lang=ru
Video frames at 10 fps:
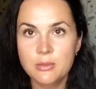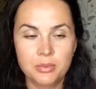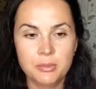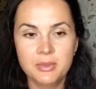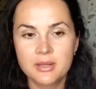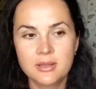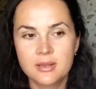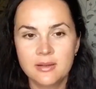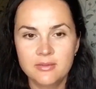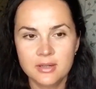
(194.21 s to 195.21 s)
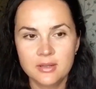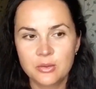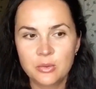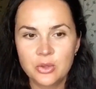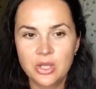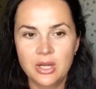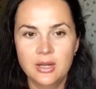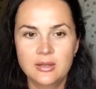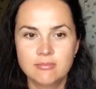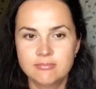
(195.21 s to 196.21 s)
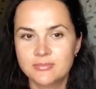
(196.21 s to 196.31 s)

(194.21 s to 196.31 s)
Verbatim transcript: примерно, наверное, года